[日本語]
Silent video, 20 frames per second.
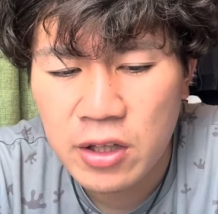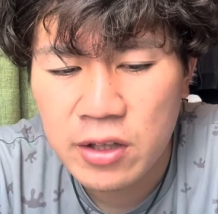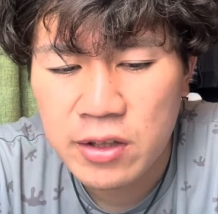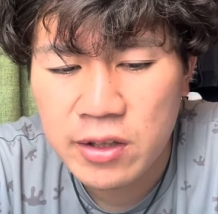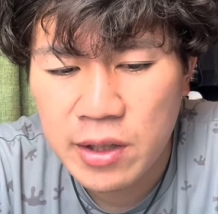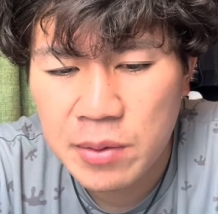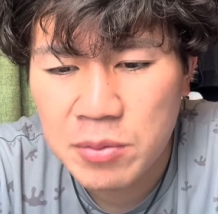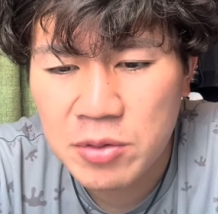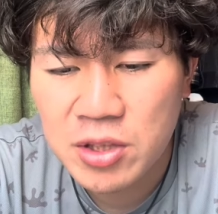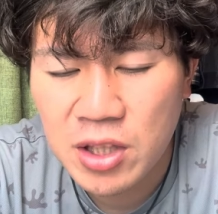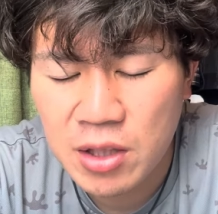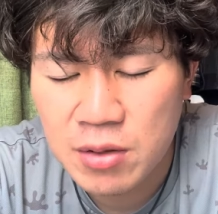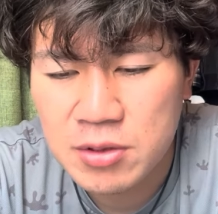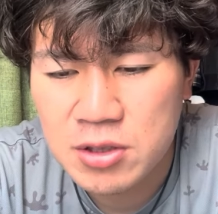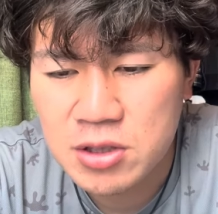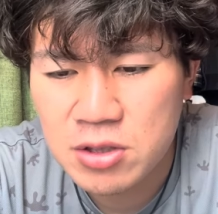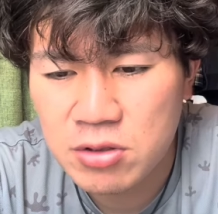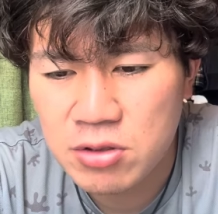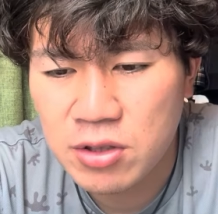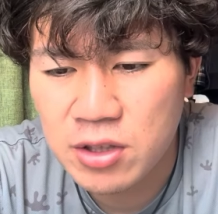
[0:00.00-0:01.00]
でも高
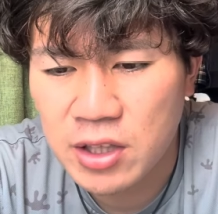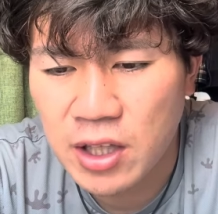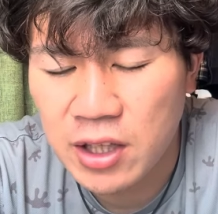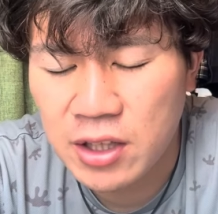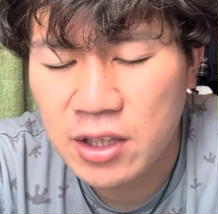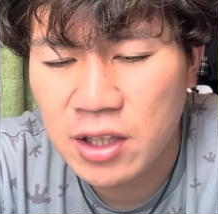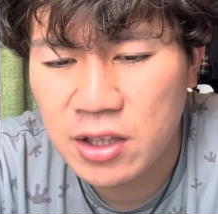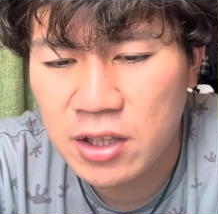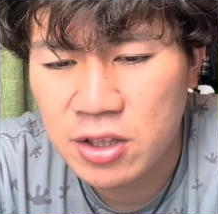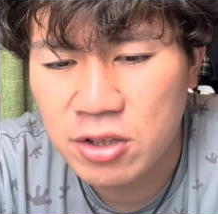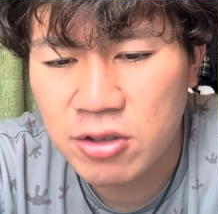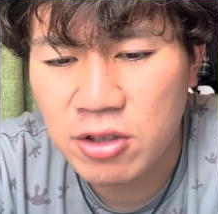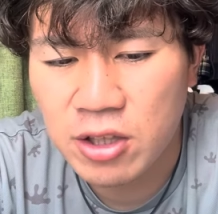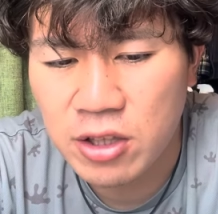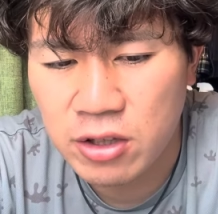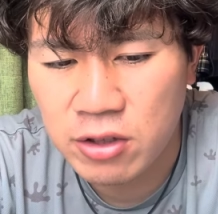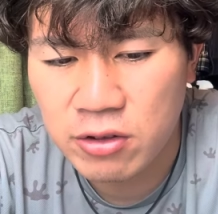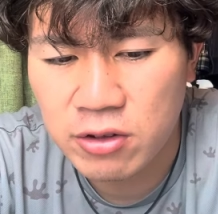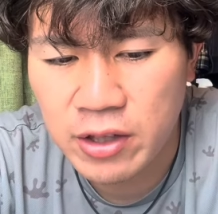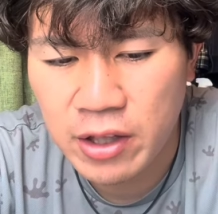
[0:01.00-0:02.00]
松商事がなんで勝ってるかっ
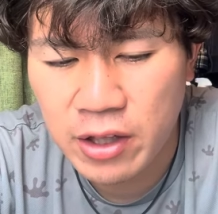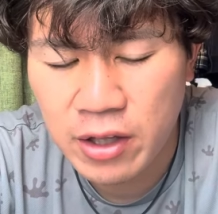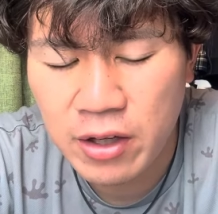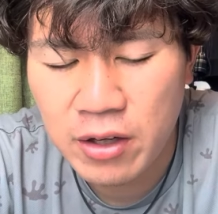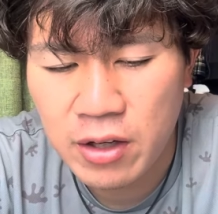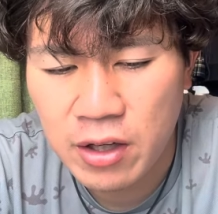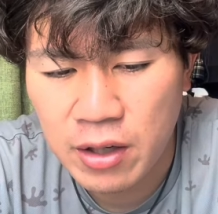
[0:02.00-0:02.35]
て言ったら、